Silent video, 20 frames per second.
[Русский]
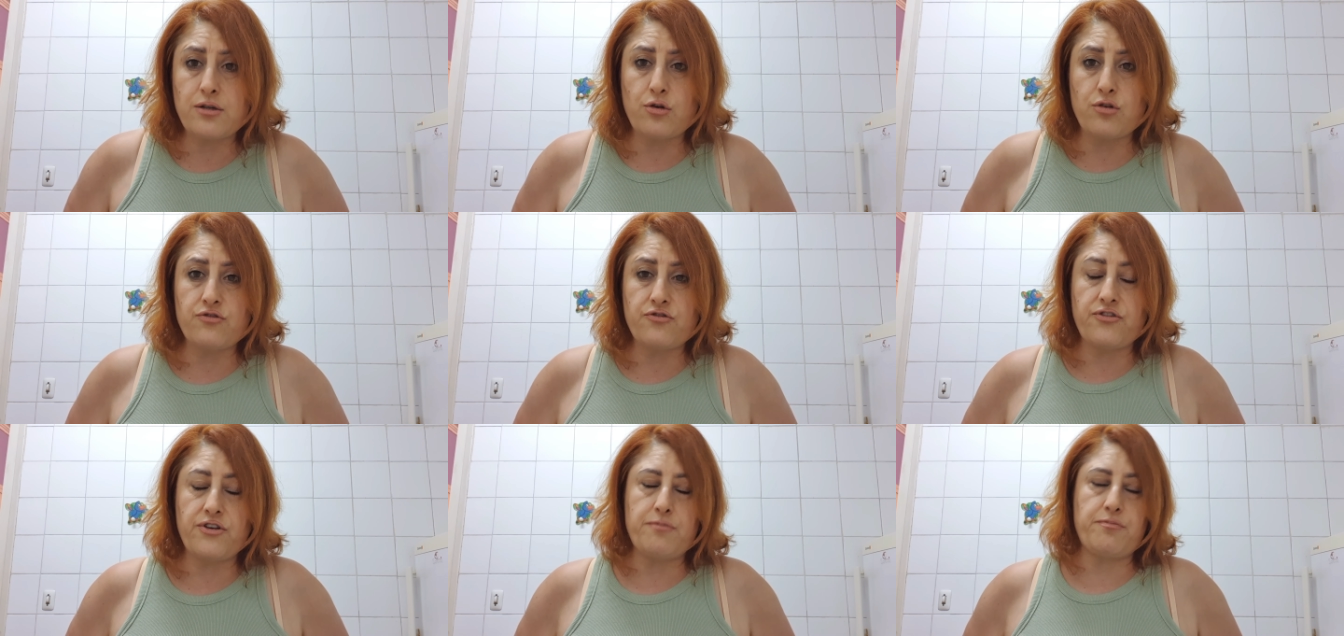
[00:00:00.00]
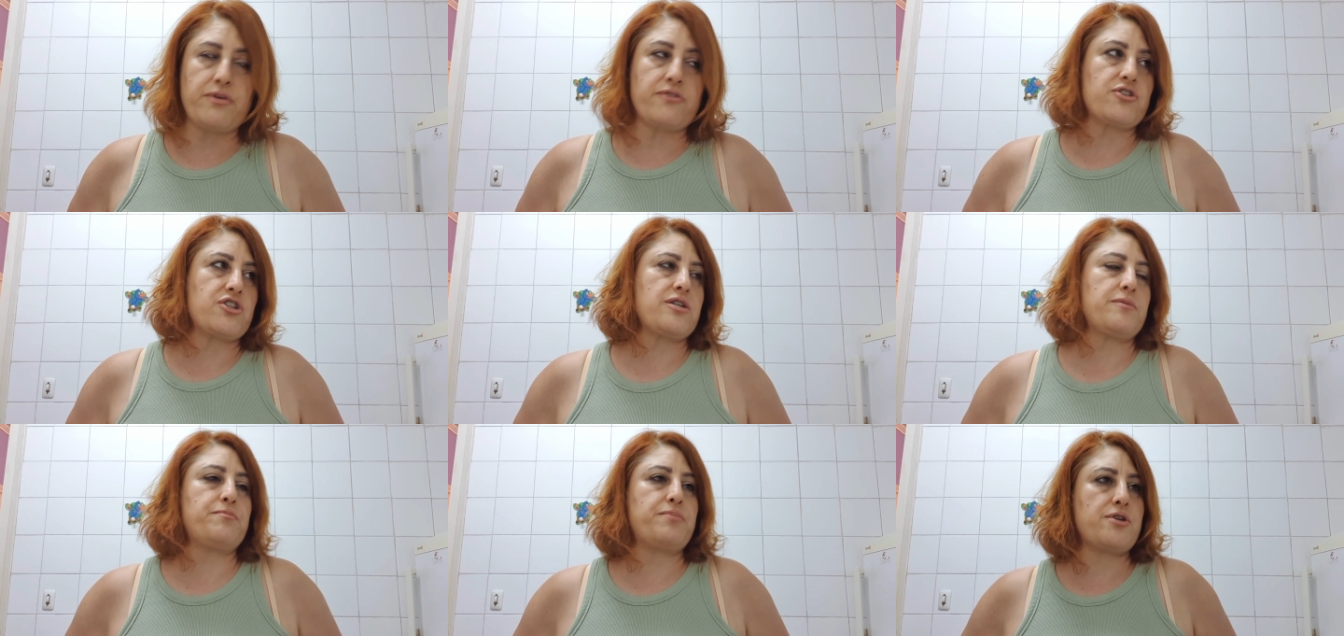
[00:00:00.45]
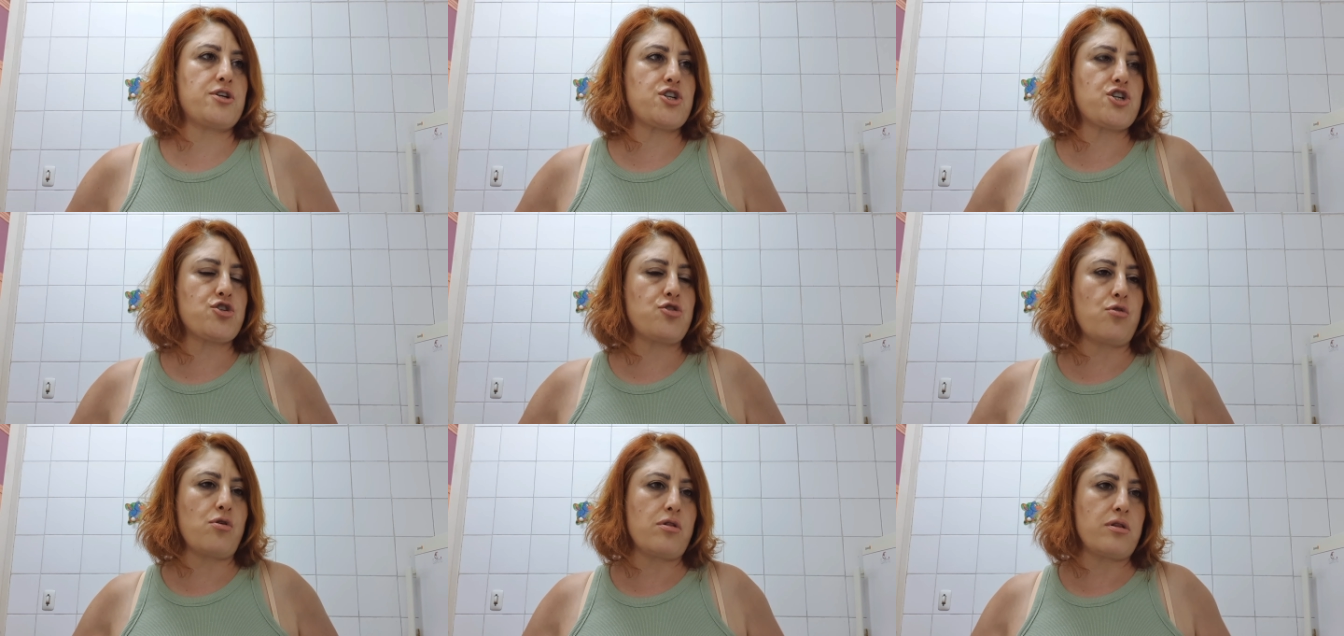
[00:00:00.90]
он выпивший
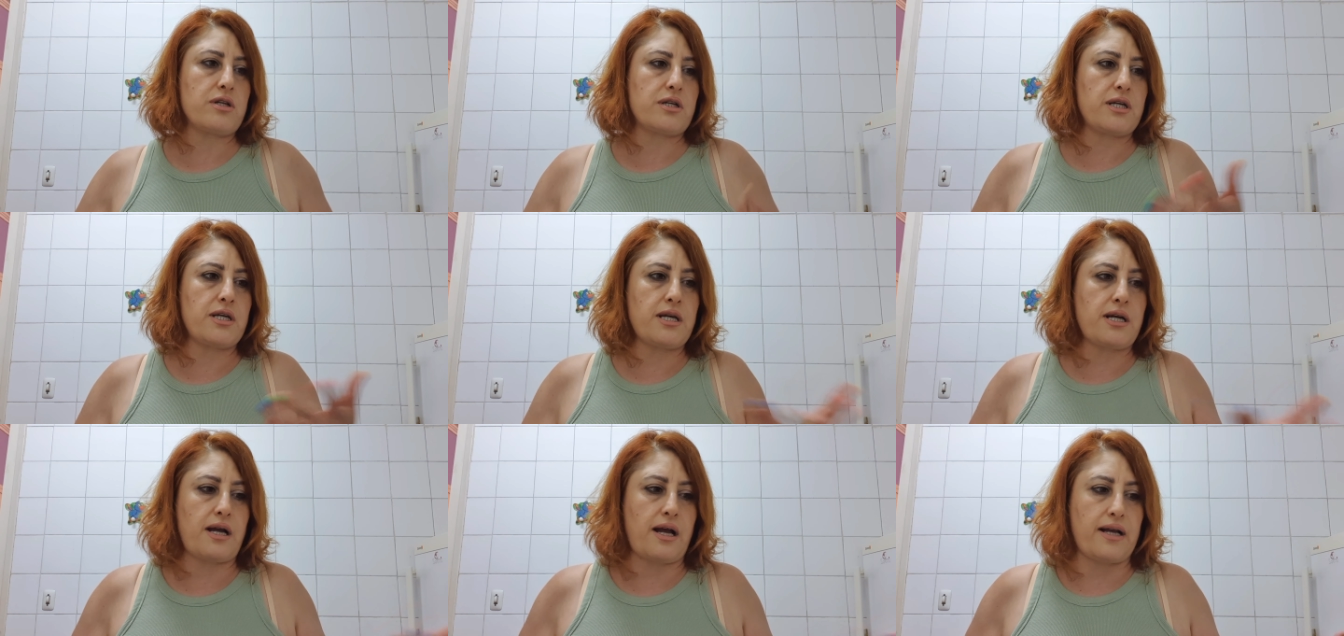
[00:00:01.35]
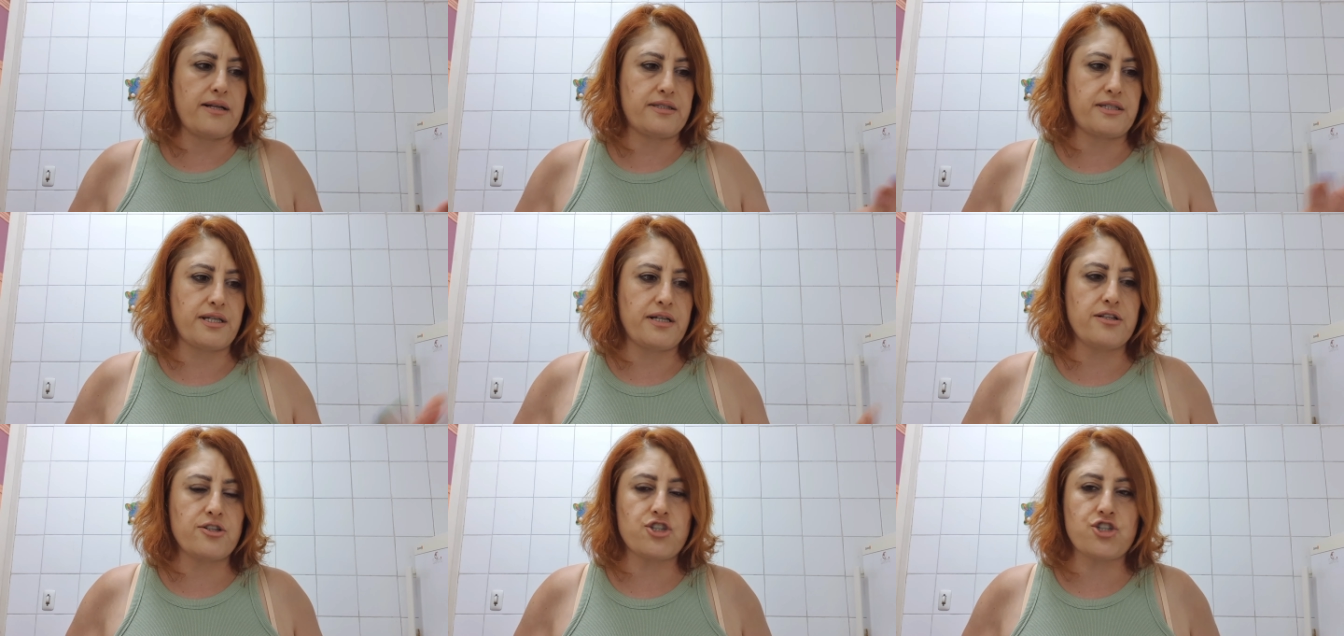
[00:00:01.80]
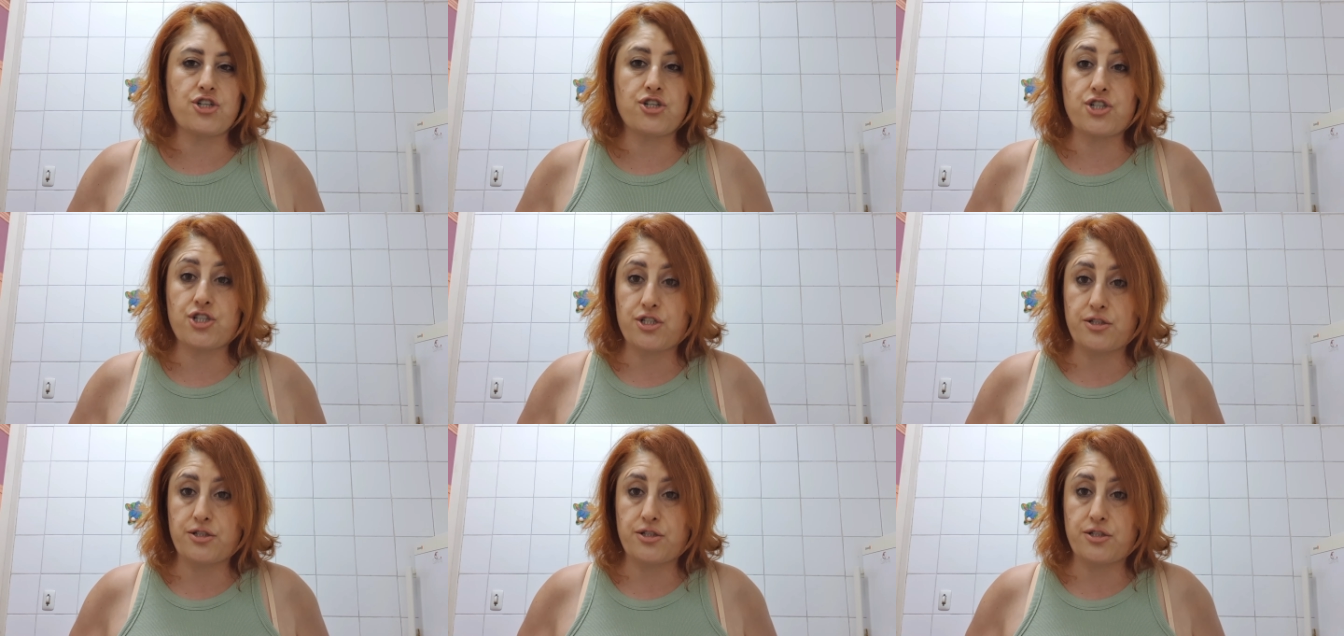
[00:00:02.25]
пришел и хотел же,